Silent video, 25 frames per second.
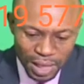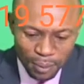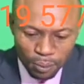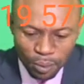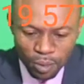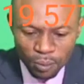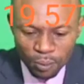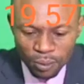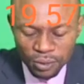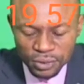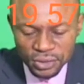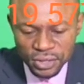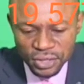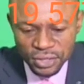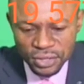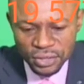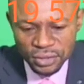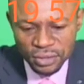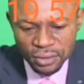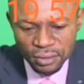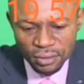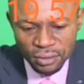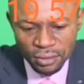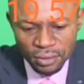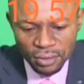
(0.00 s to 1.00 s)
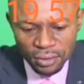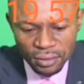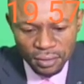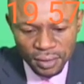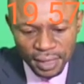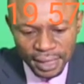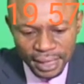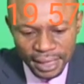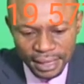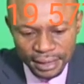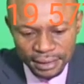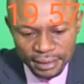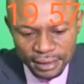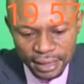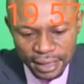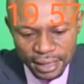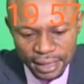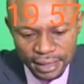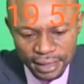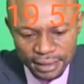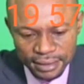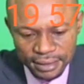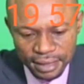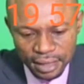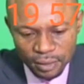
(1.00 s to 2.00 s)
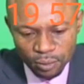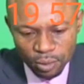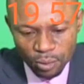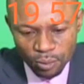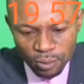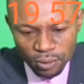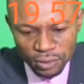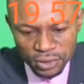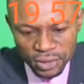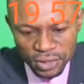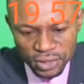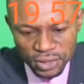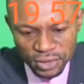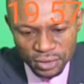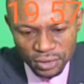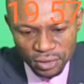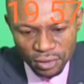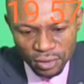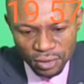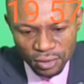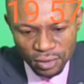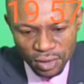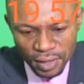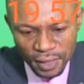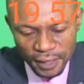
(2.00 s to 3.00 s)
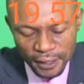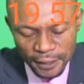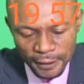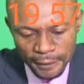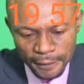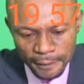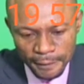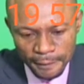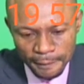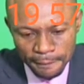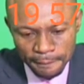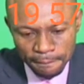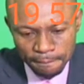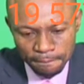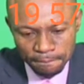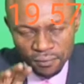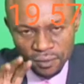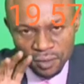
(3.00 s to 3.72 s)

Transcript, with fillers: La proposition concrète et cette proposition, euh,